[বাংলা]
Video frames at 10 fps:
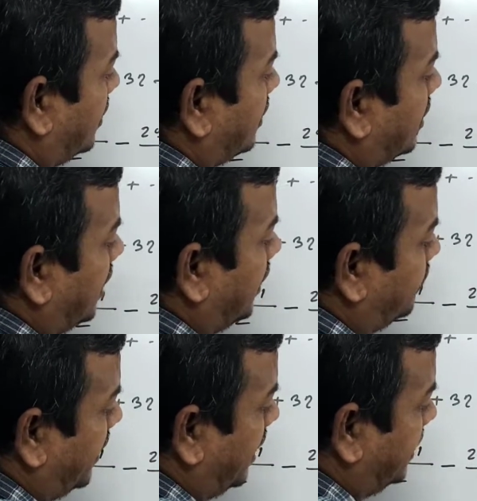তাহলে
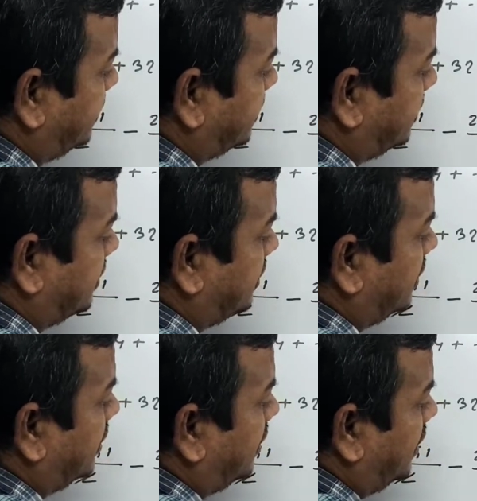পাঁচ
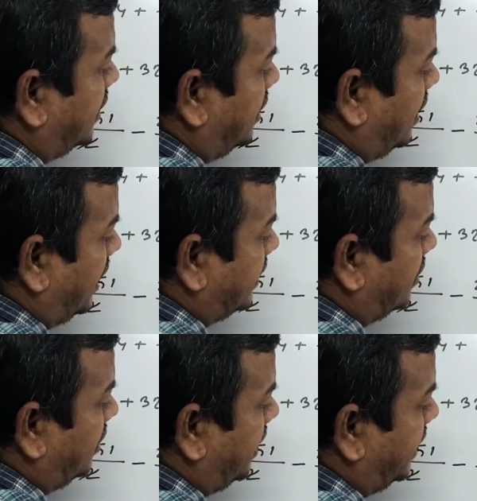আর
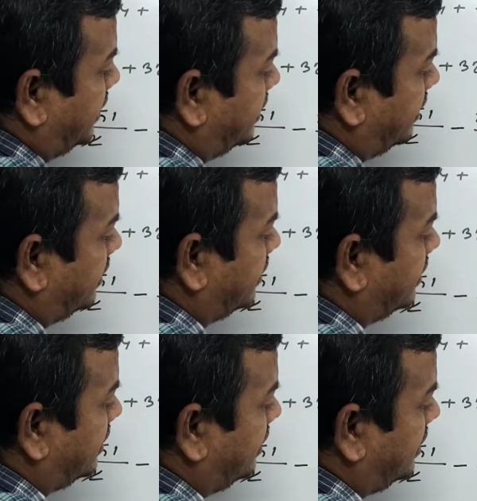থাকলো এক
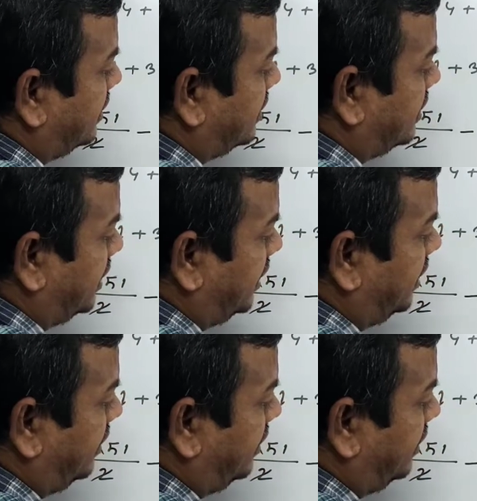তিন